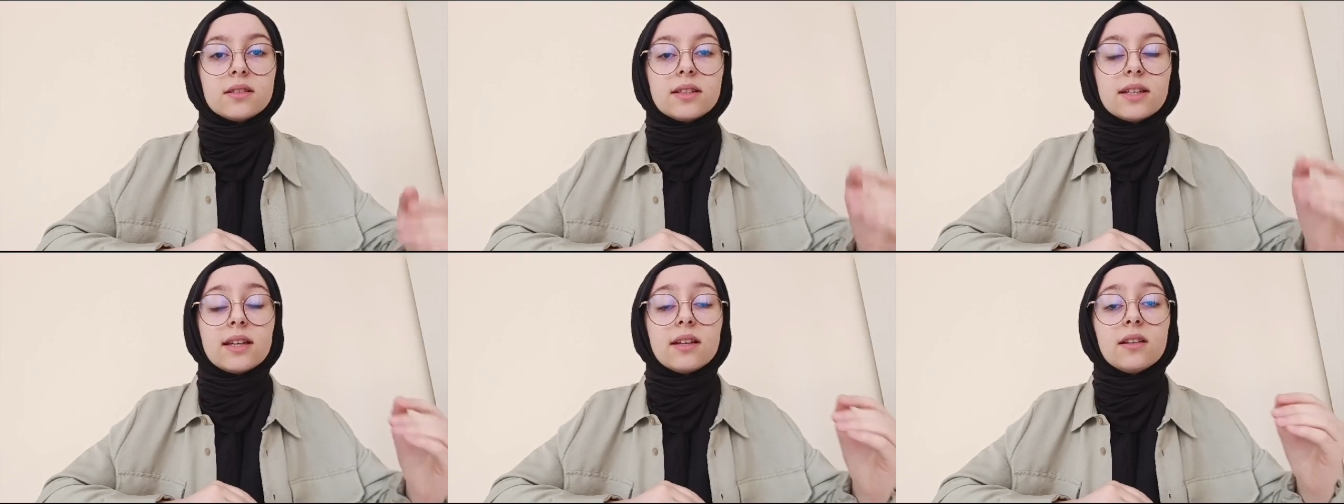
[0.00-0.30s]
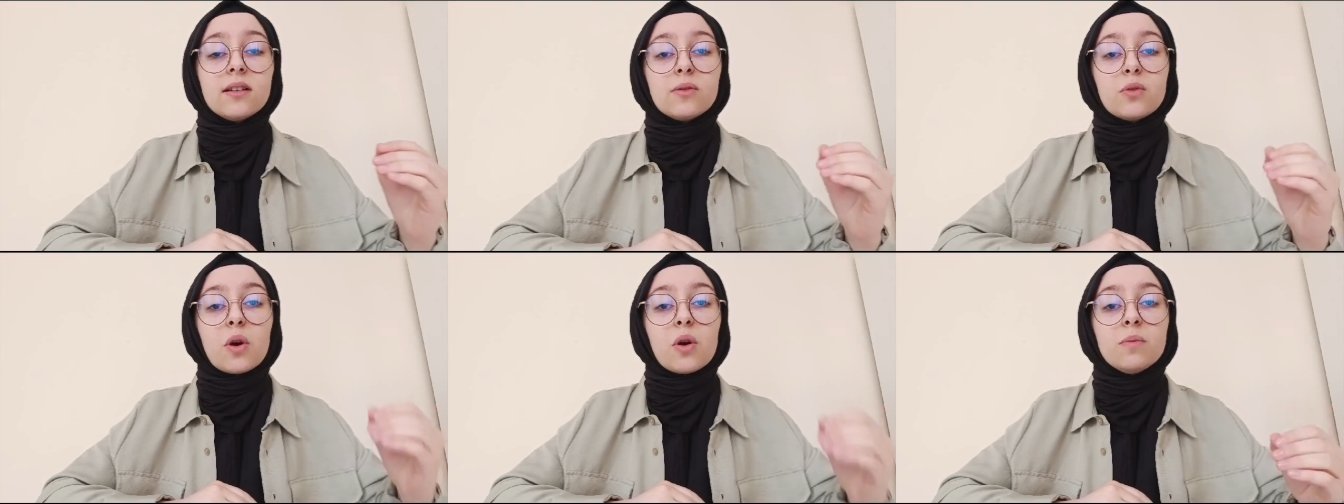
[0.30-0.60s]

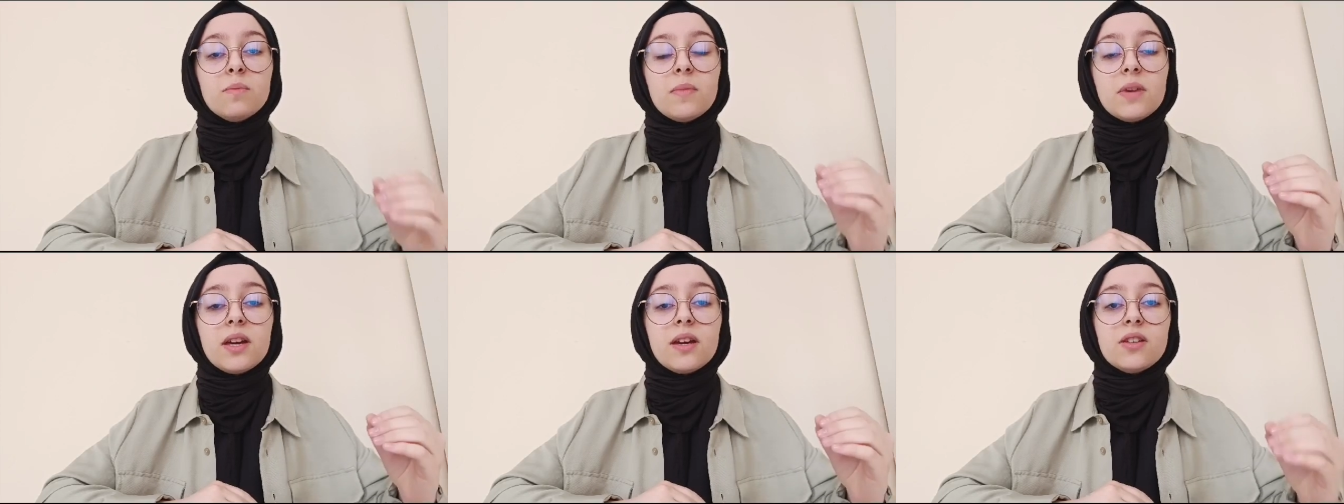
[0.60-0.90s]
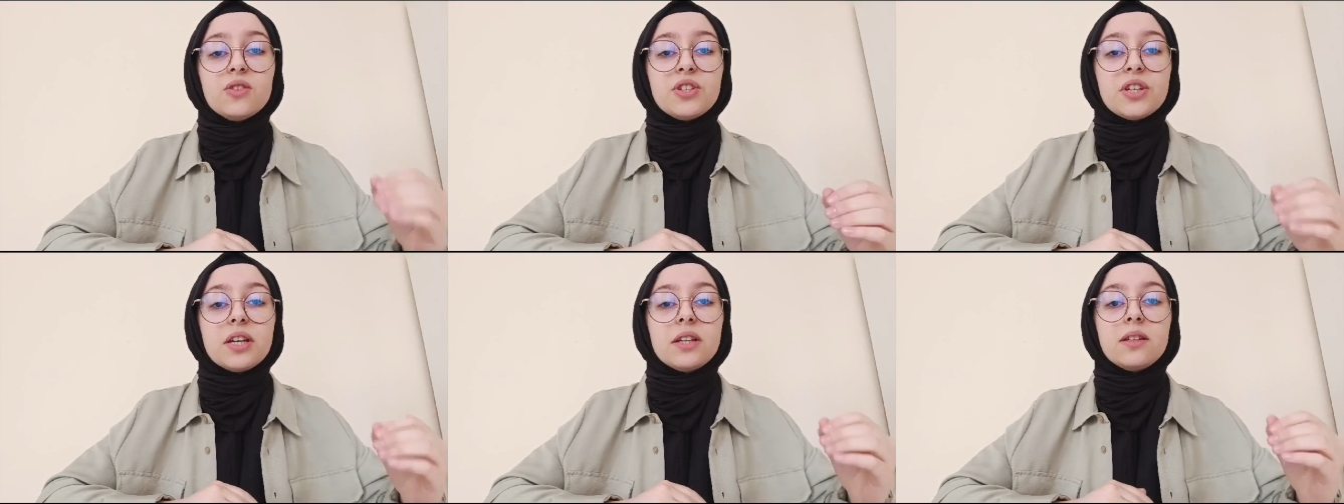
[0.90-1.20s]
geri
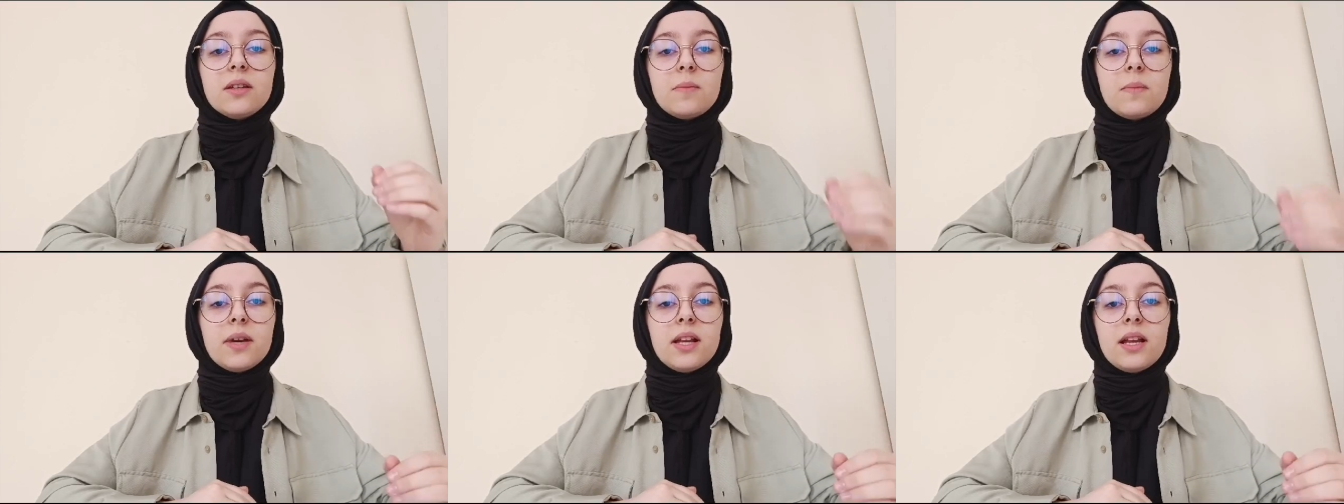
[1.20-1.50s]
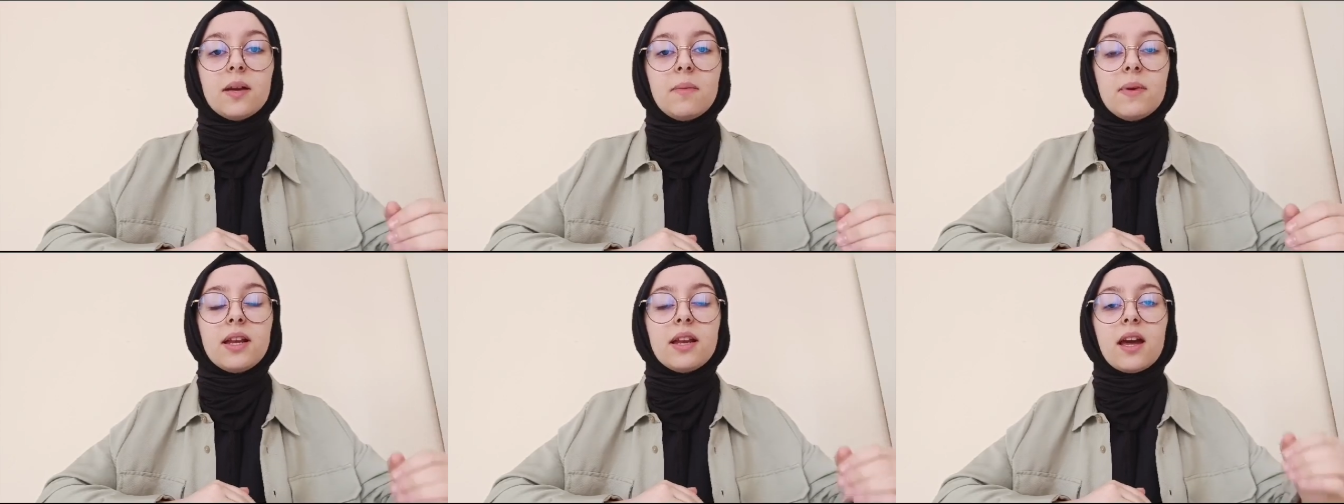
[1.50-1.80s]
dönmeyeceğini
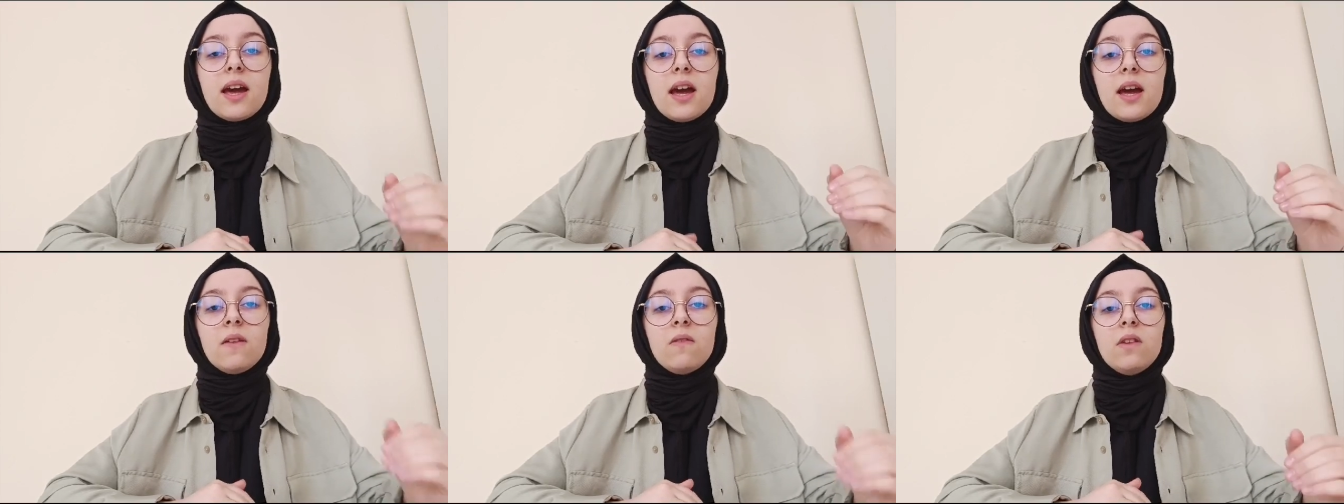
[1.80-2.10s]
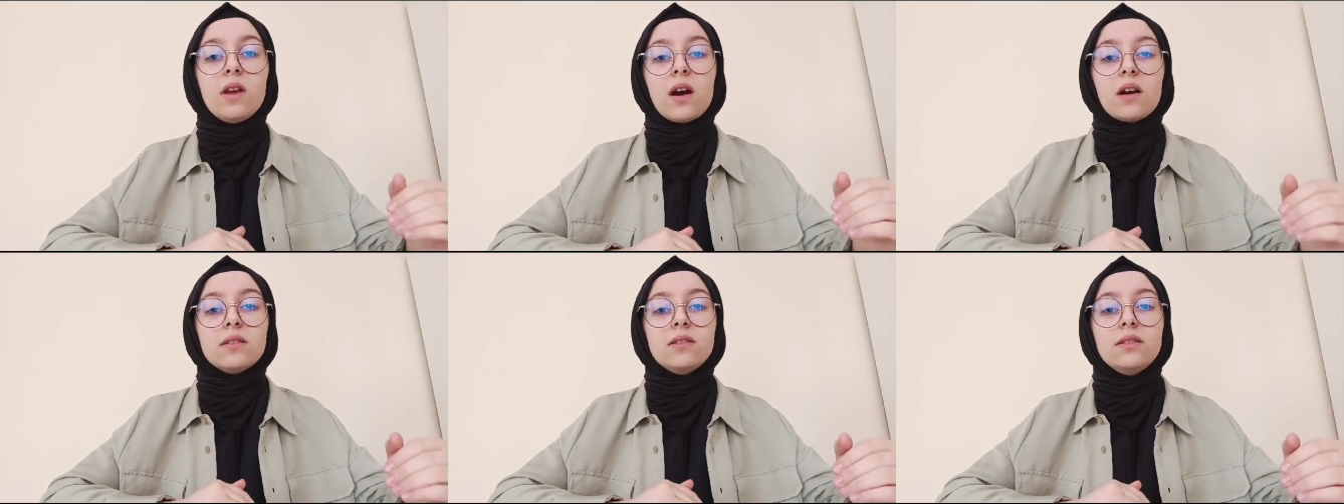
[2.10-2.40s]
bile bile
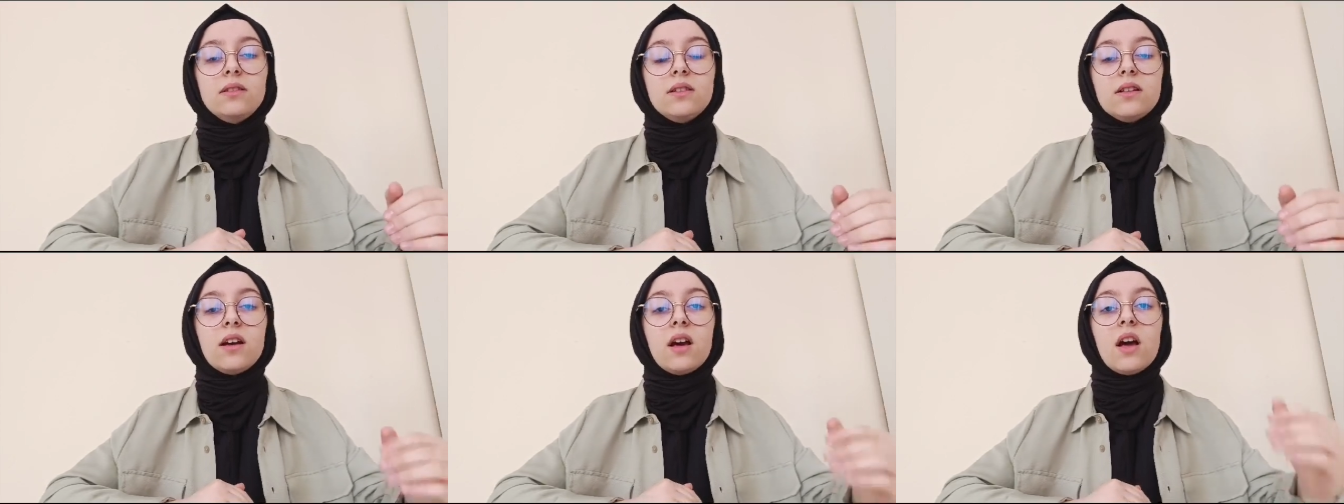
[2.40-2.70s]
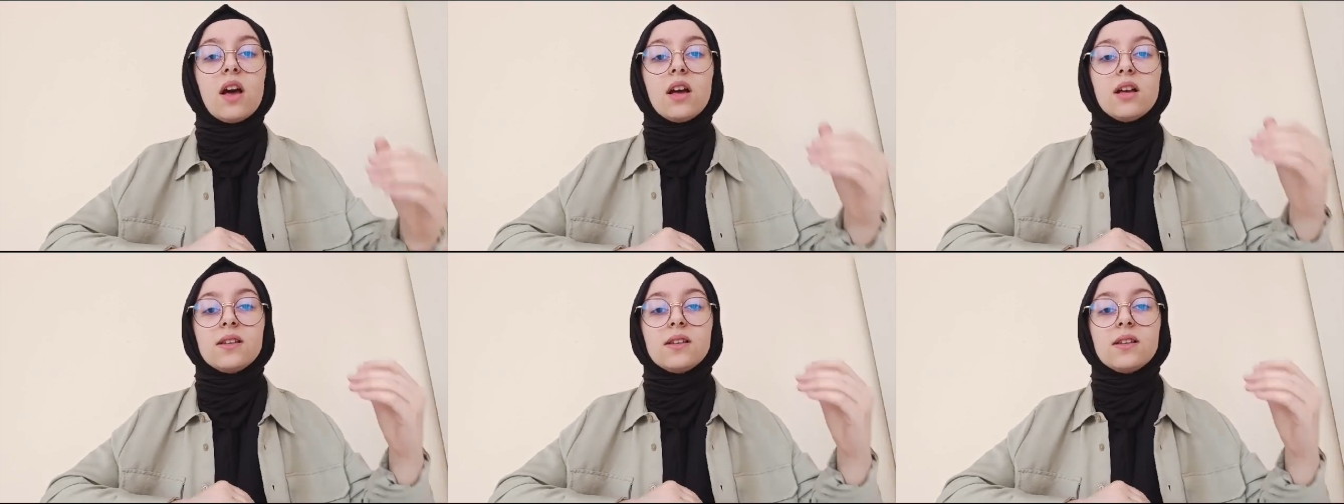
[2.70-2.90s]
evladını